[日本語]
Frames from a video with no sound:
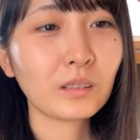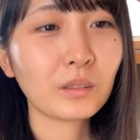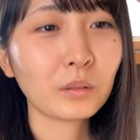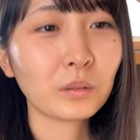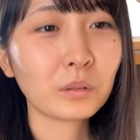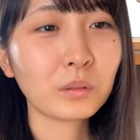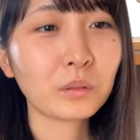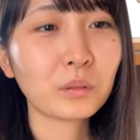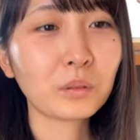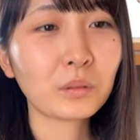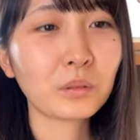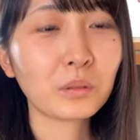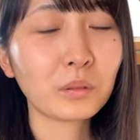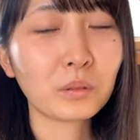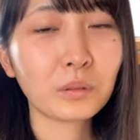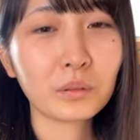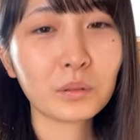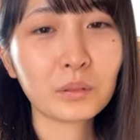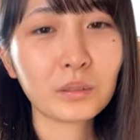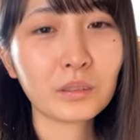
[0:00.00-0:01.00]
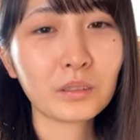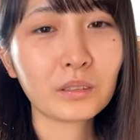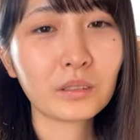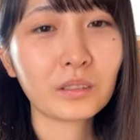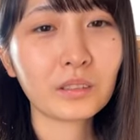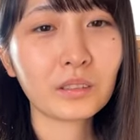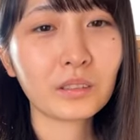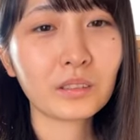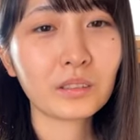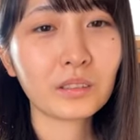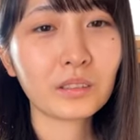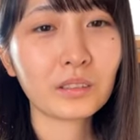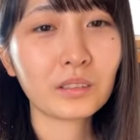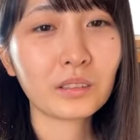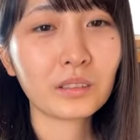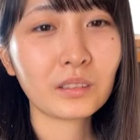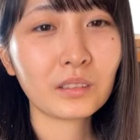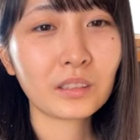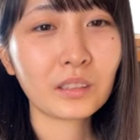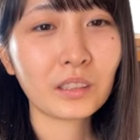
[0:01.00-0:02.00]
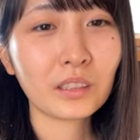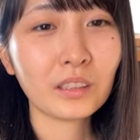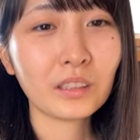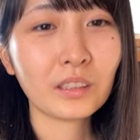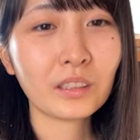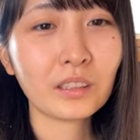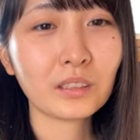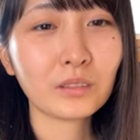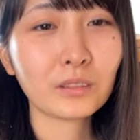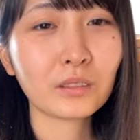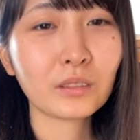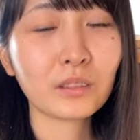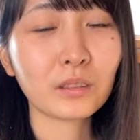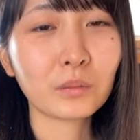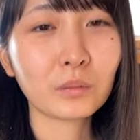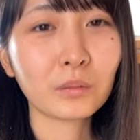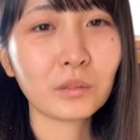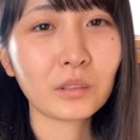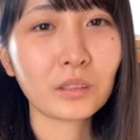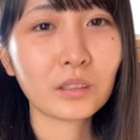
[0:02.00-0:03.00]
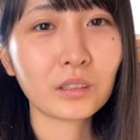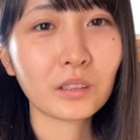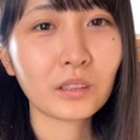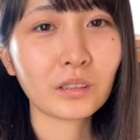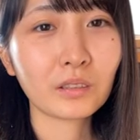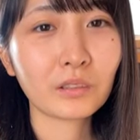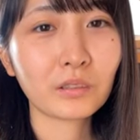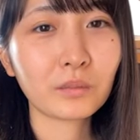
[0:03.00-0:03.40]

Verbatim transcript: 堂々としていいんだよって思っちゃ